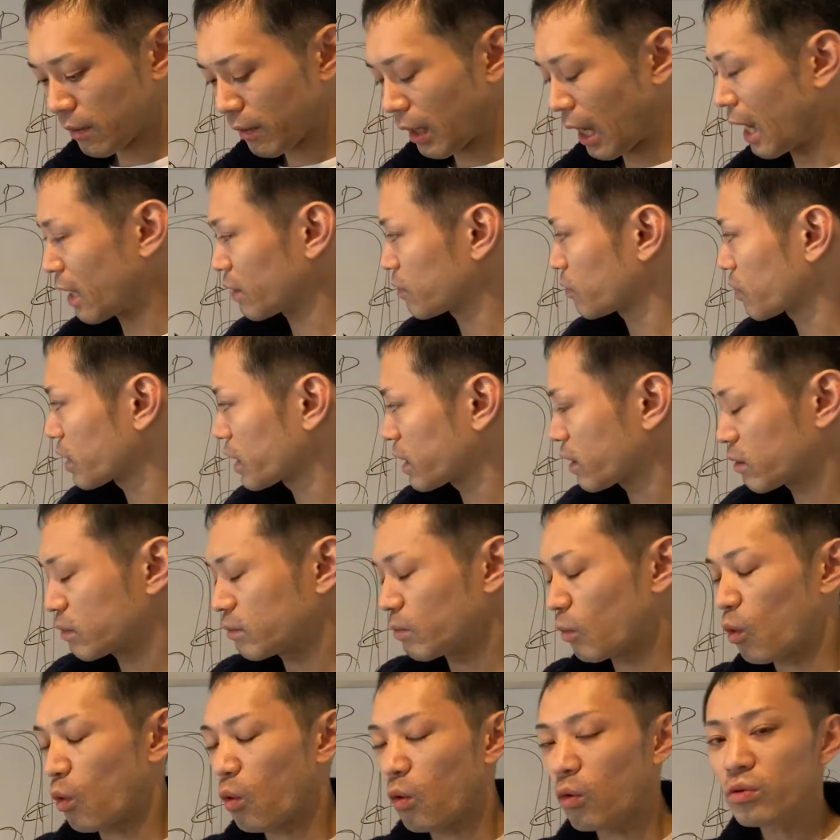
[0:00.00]
あの、
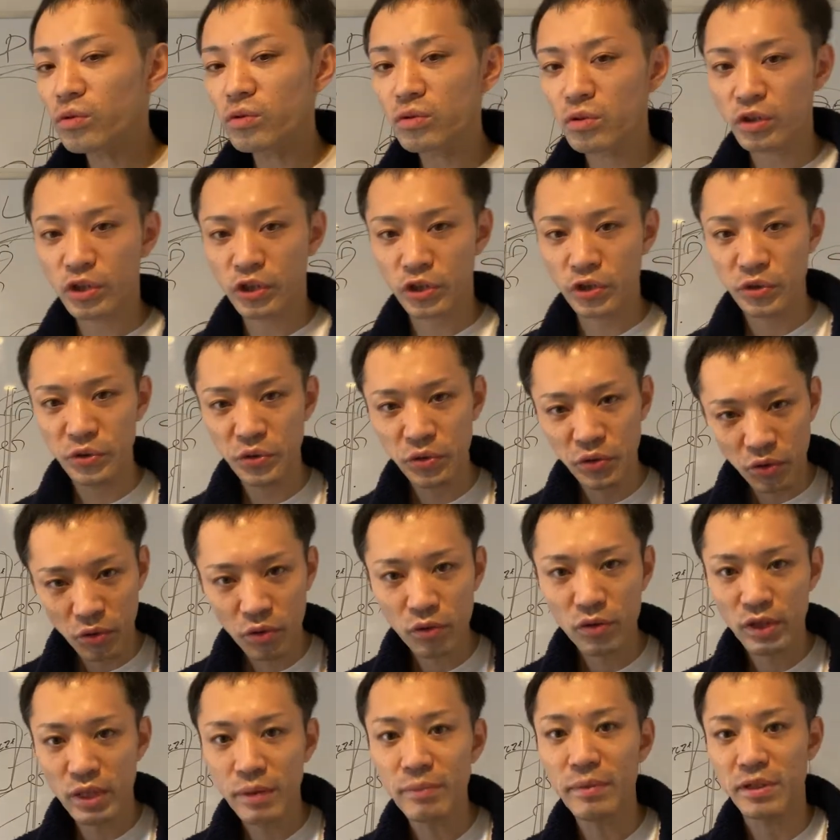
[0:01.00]
もうほんと究
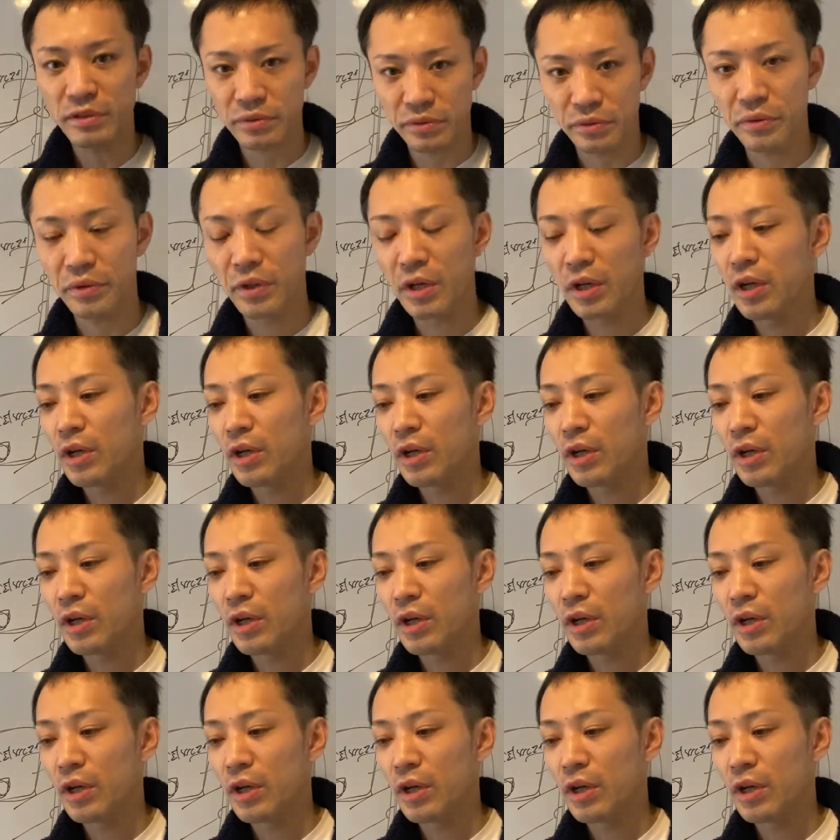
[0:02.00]
極言いますよ。